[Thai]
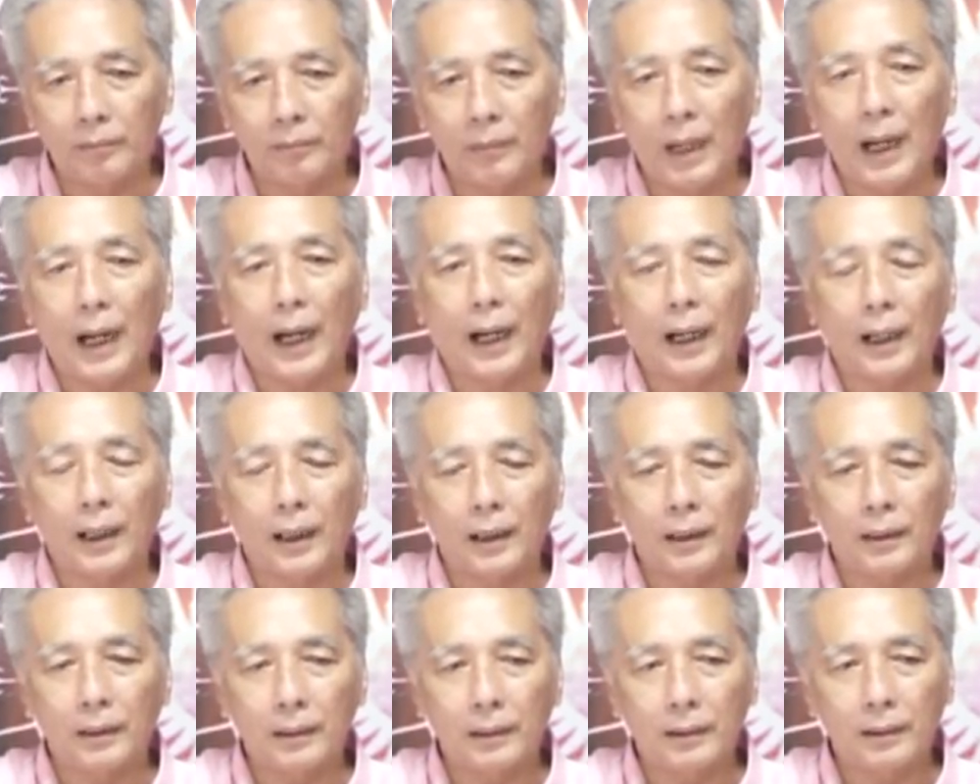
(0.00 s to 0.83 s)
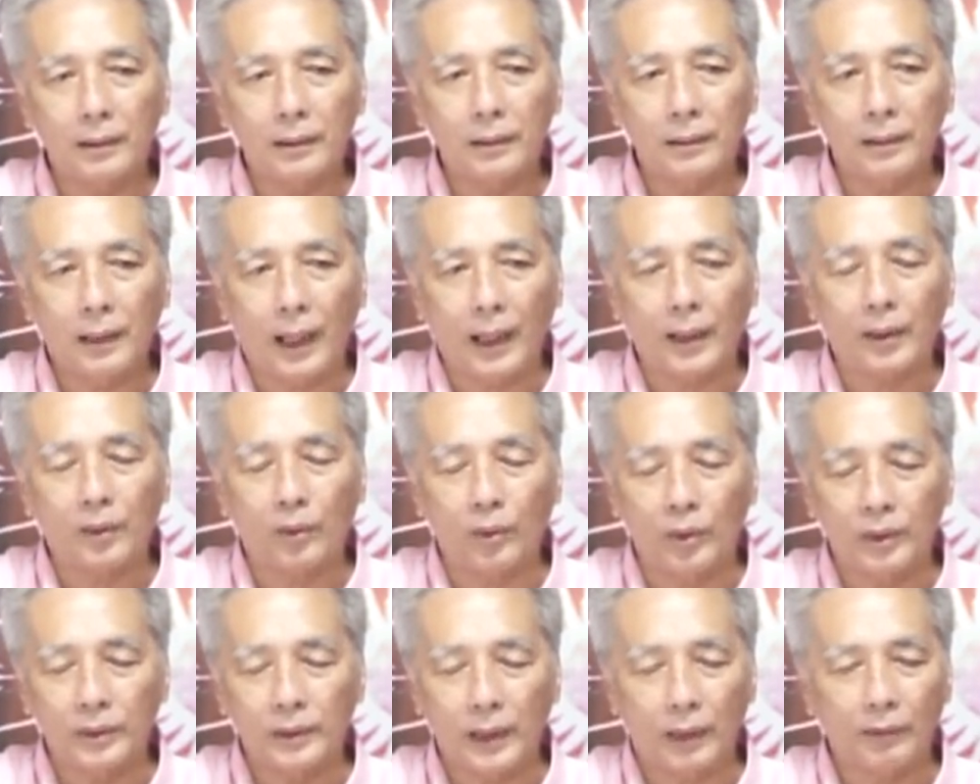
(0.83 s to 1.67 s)
บ้างหลายค
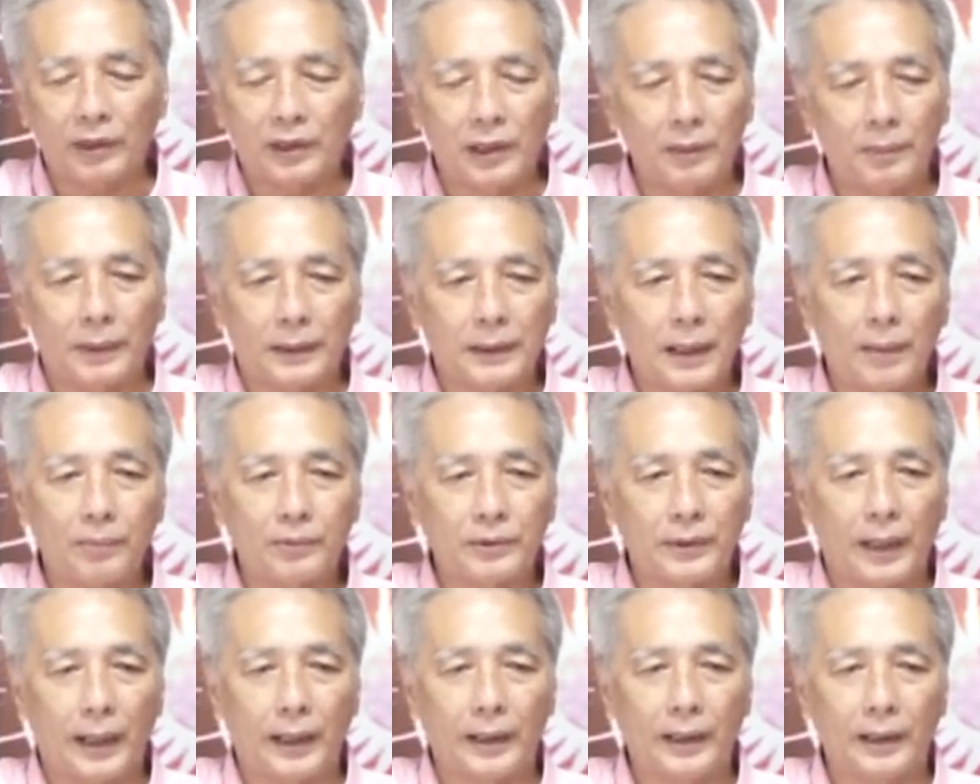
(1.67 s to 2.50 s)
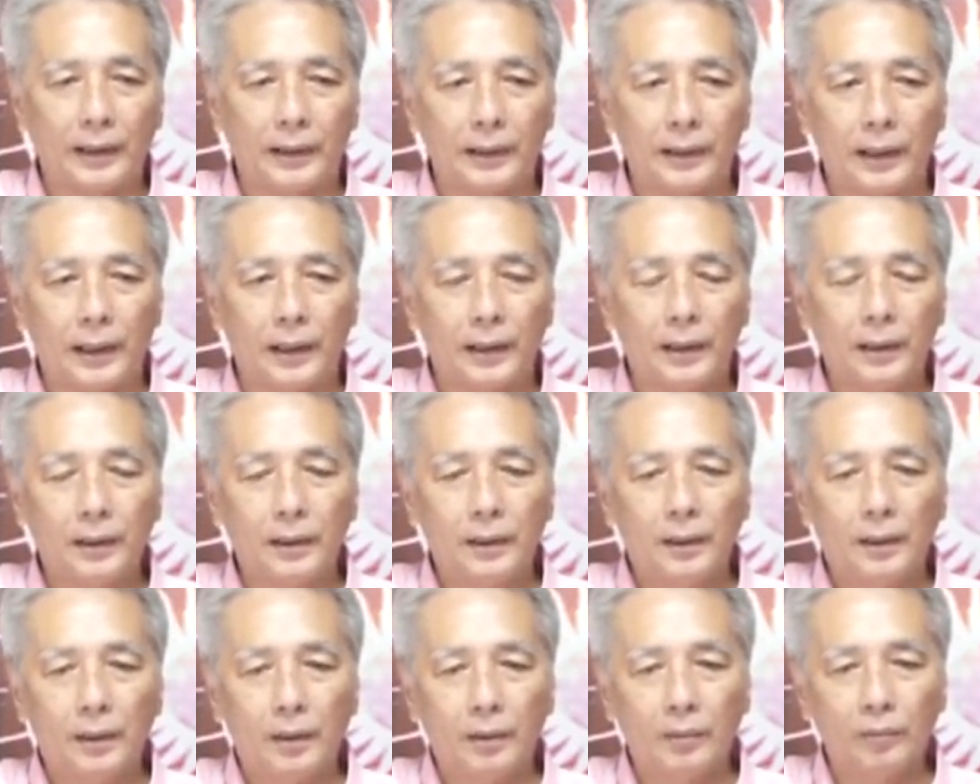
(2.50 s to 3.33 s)
น แต่ว่าที่ประทับใจเลยเนี่ย
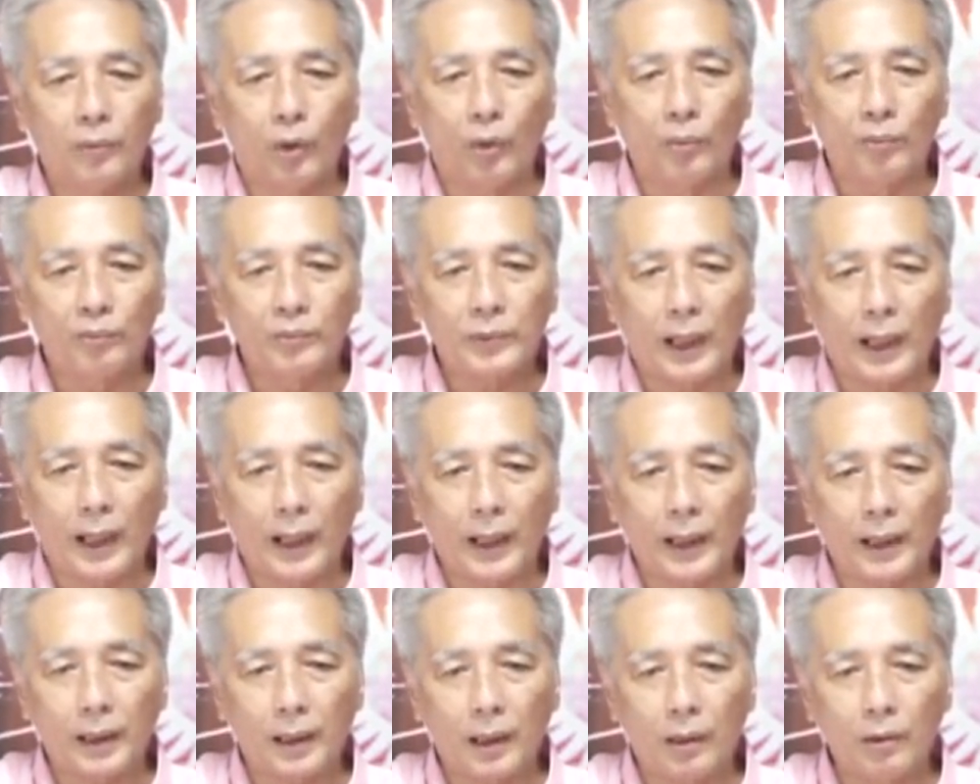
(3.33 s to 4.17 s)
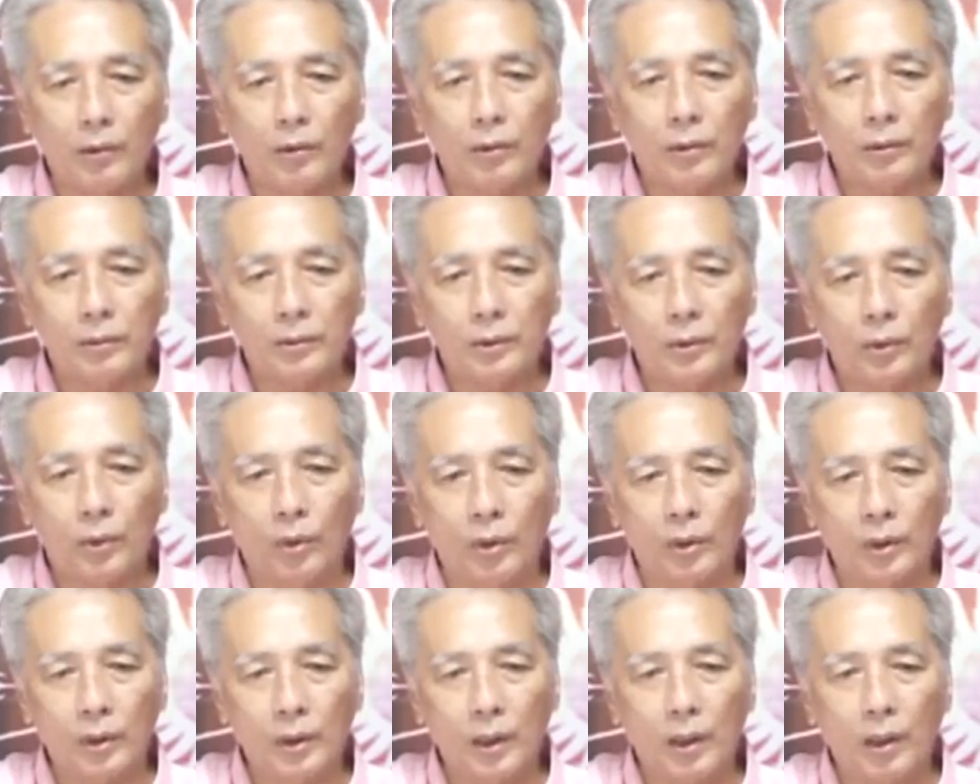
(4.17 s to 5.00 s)
ผมถ่ายเขาลุง
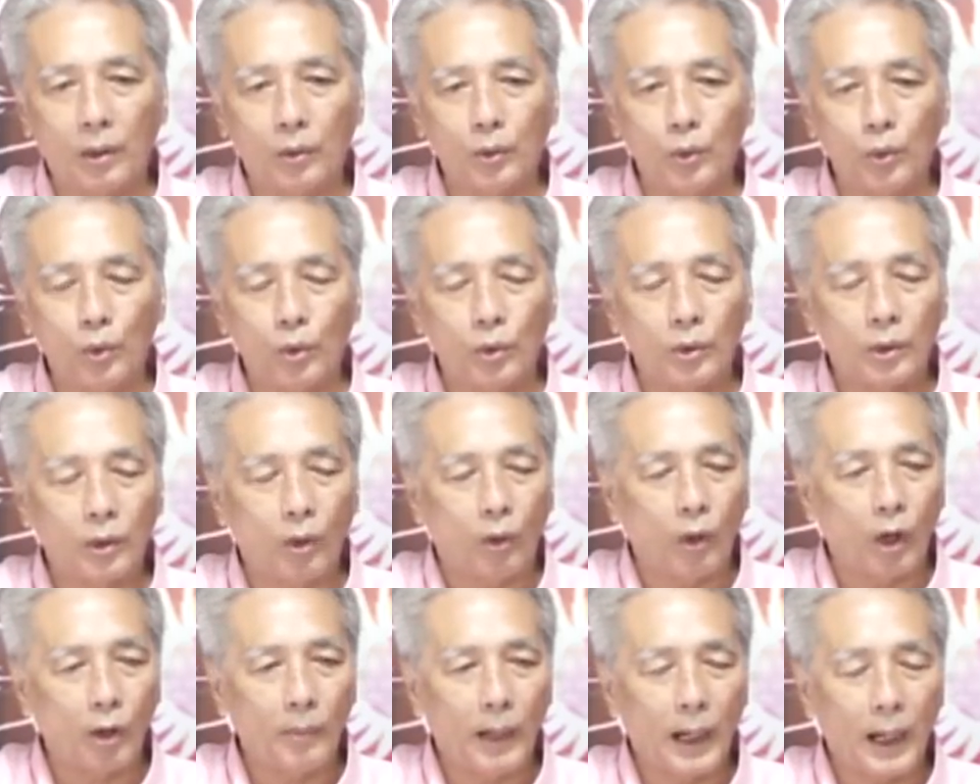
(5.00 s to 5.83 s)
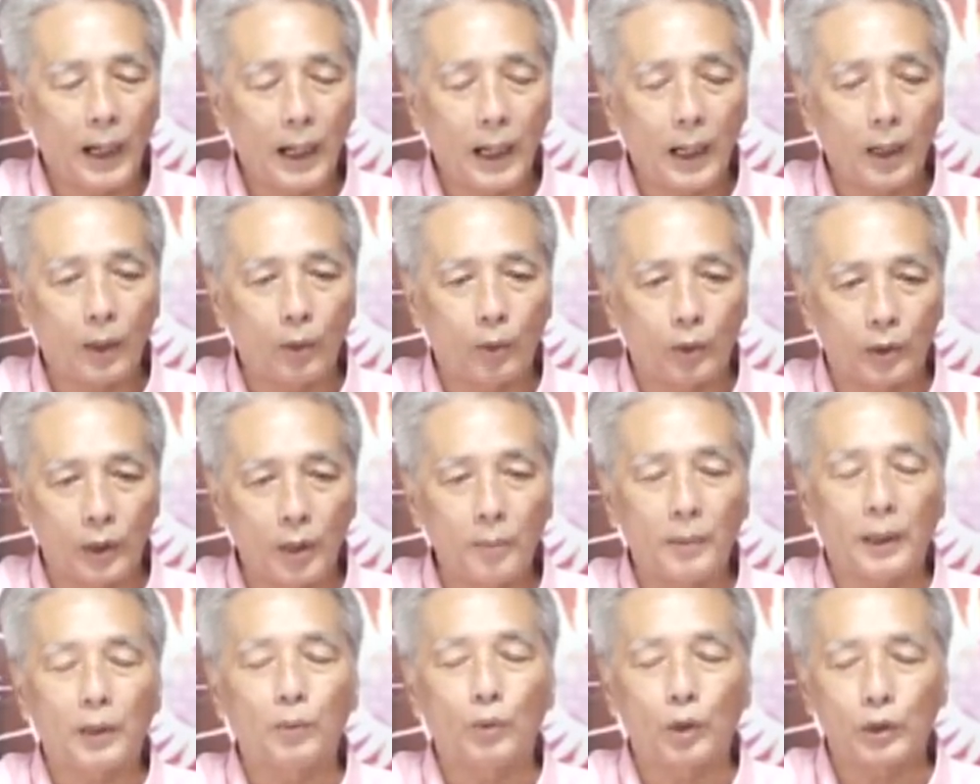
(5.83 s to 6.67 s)
เขาเอาลูกของเขามาห้าคนเขา
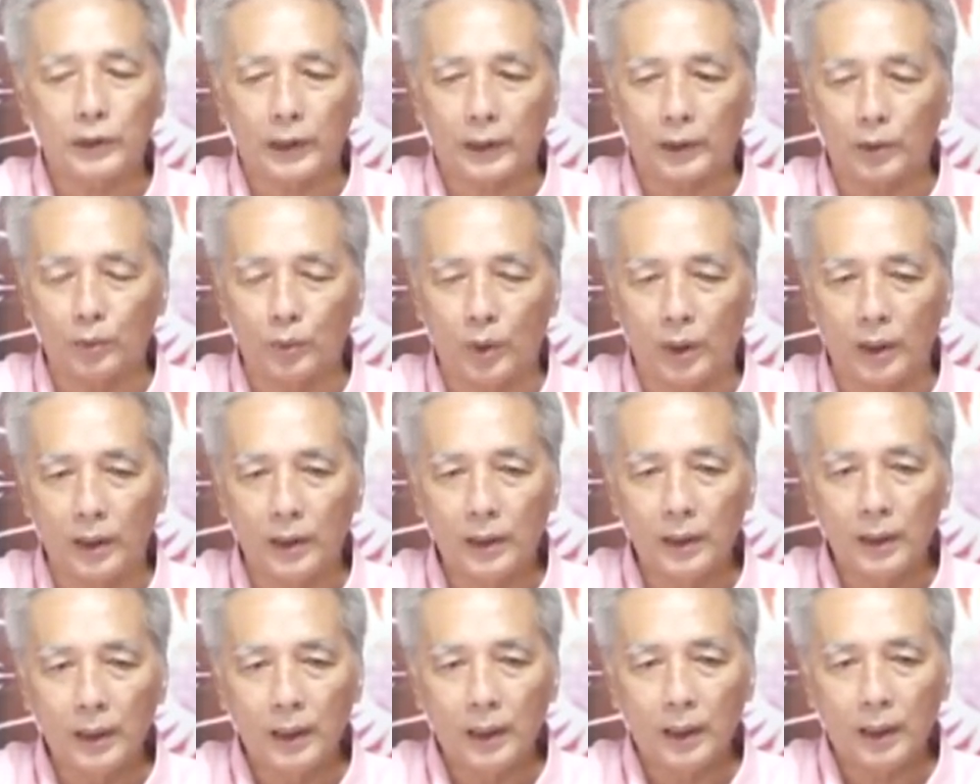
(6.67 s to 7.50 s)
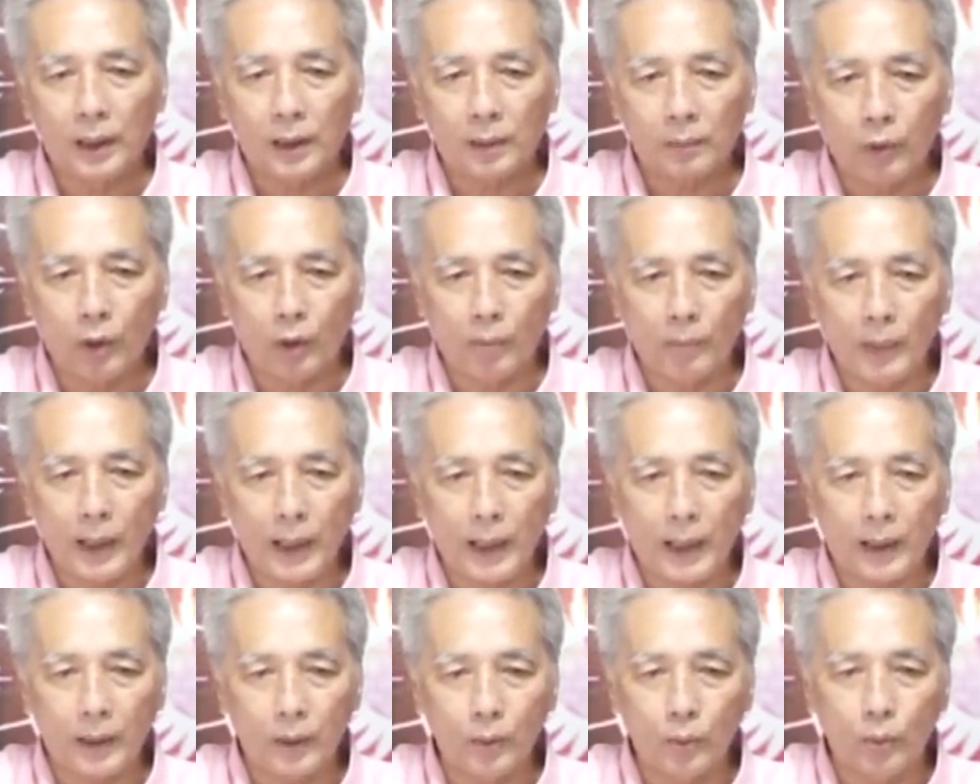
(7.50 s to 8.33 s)
มาทั้งหมดเจ็ดดวงพ่อแม่
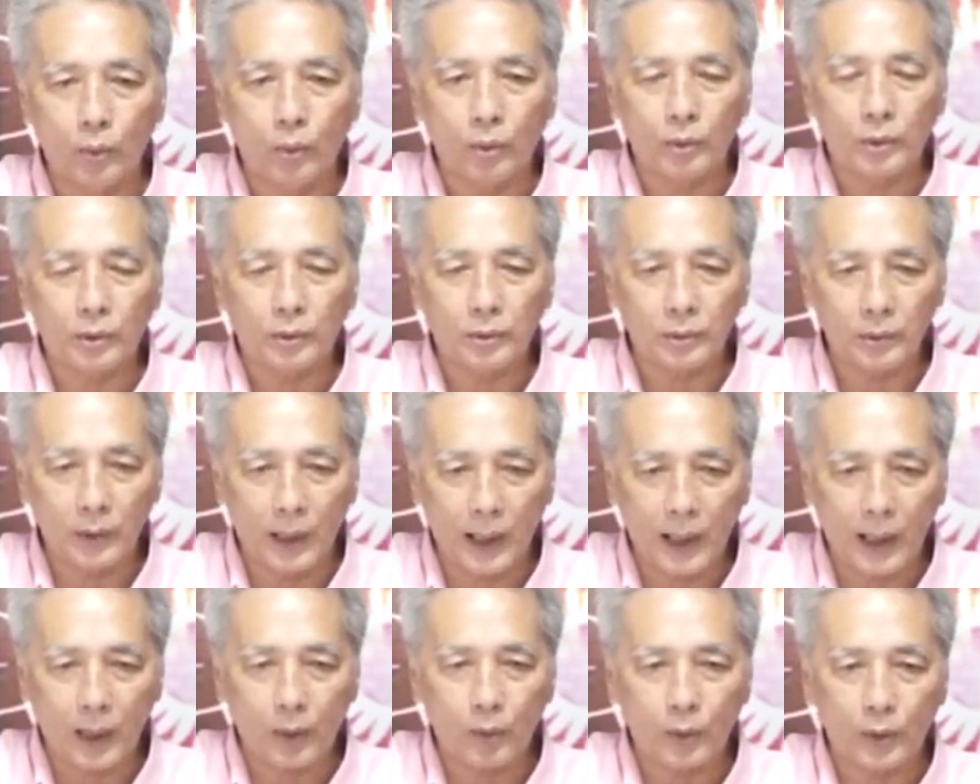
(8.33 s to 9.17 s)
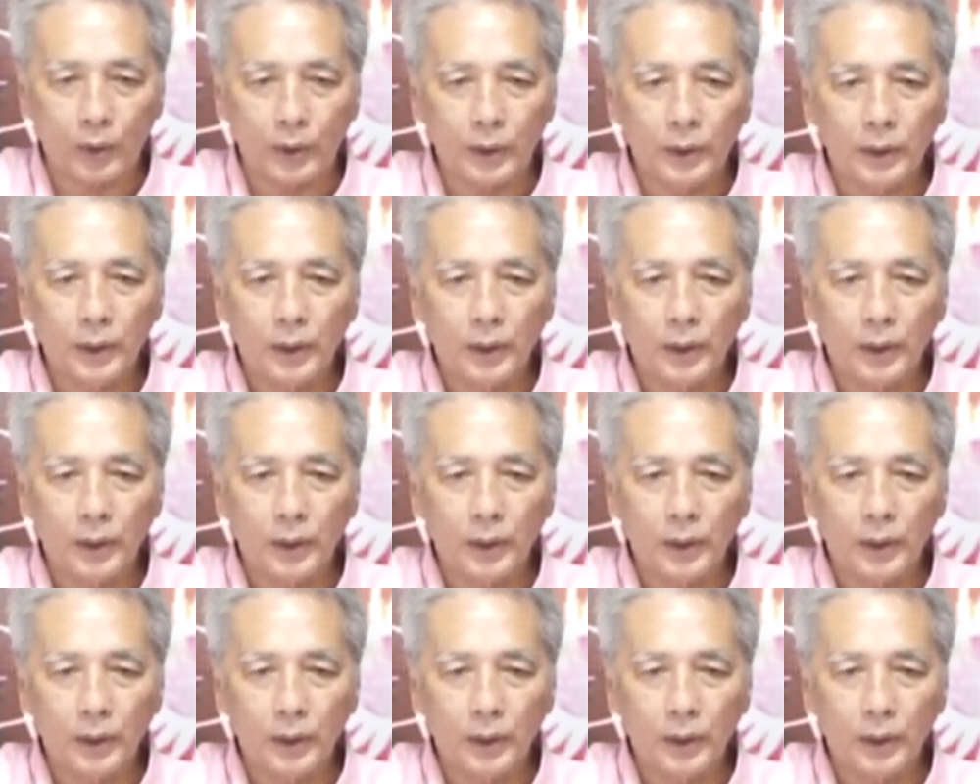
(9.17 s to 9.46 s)
ลูกห้าคน